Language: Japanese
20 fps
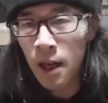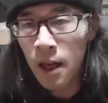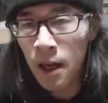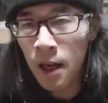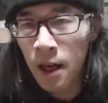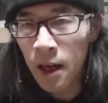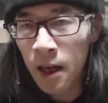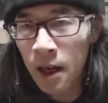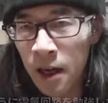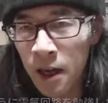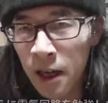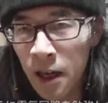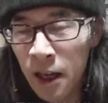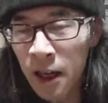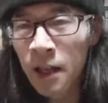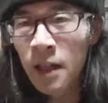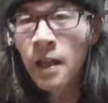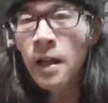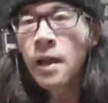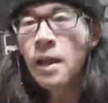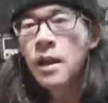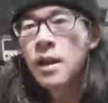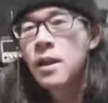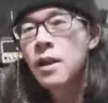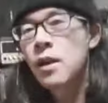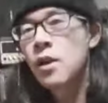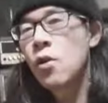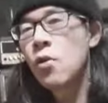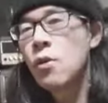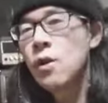はい、
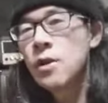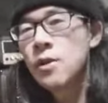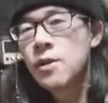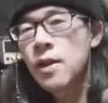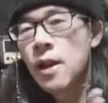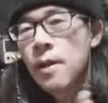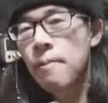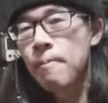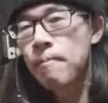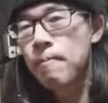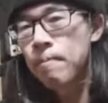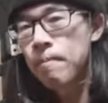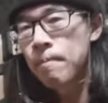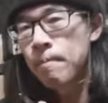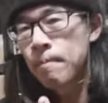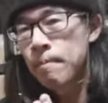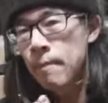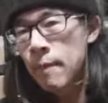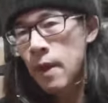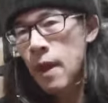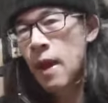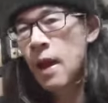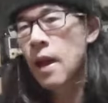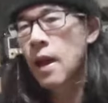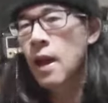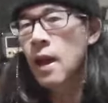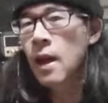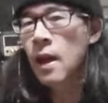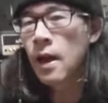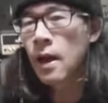今日はですね、
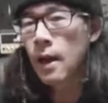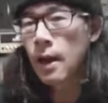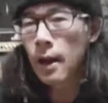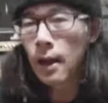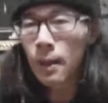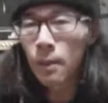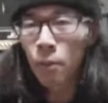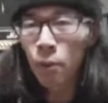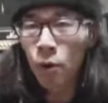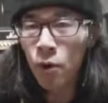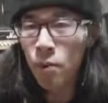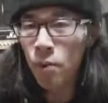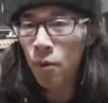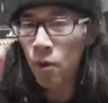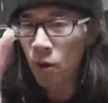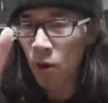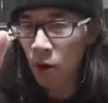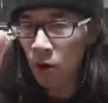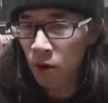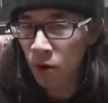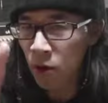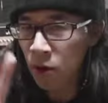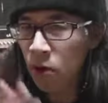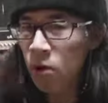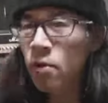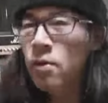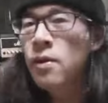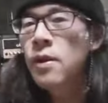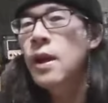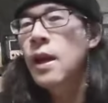えー、ボリューム4という
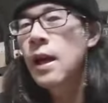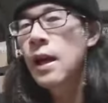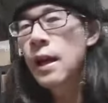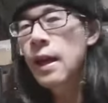ことで、